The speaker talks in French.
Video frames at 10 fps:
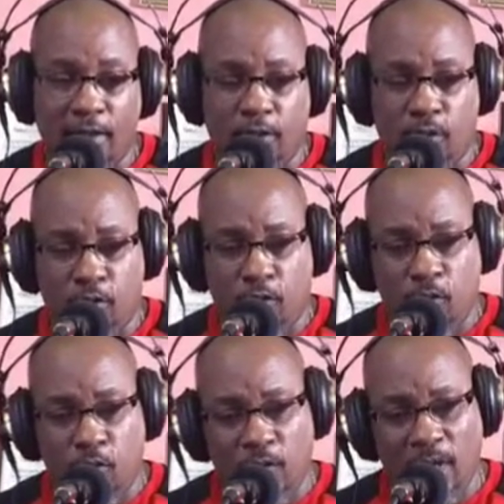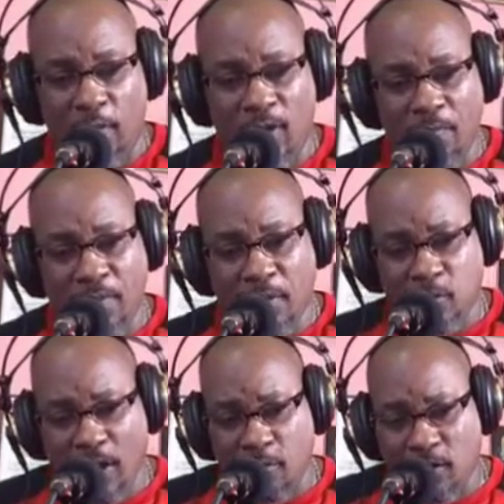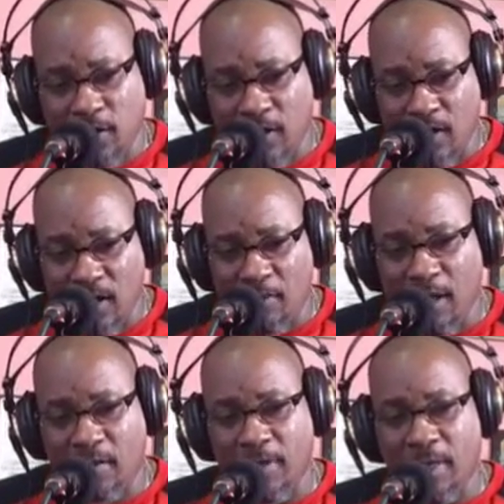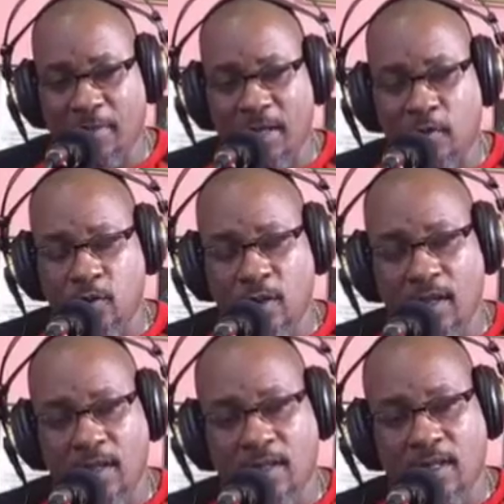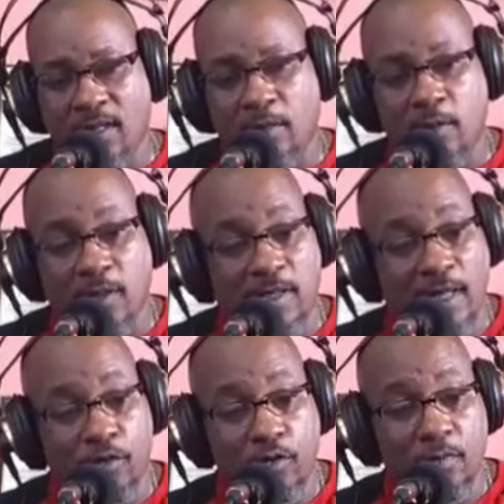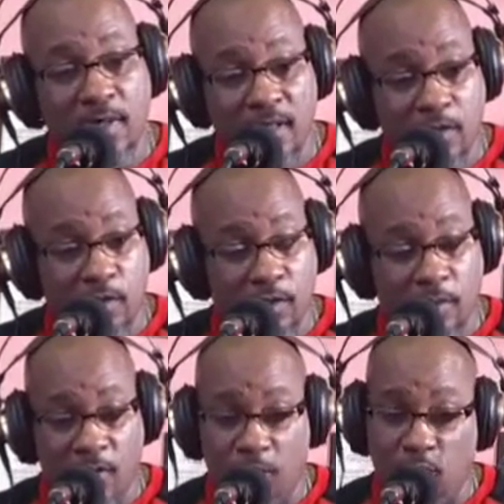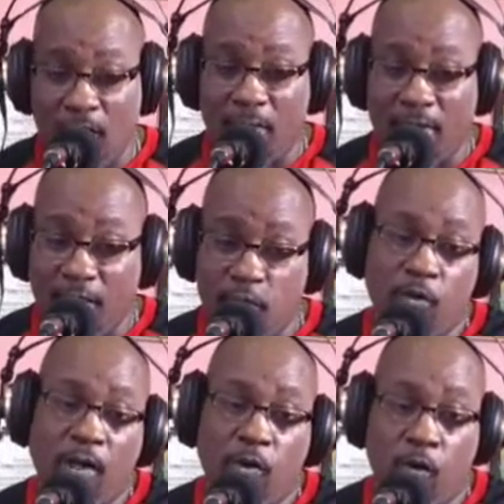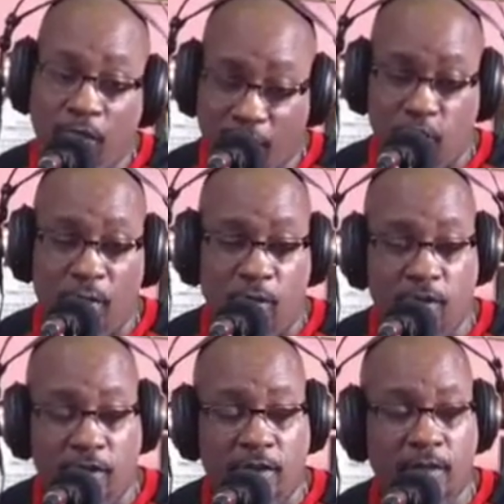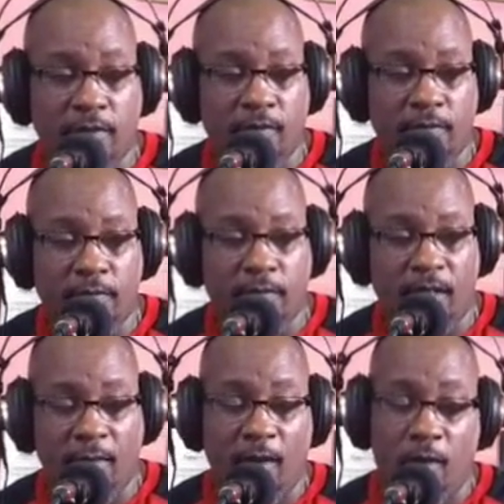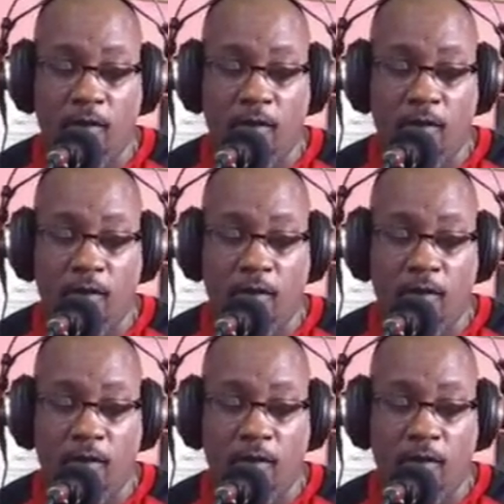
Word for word: Donc, on a un pile, on a pu utiliser image, mesdames et c'est simplement ce calcul business. Parce que mon gars, après les ah, qu'on est que vous pas chanter. sont bah,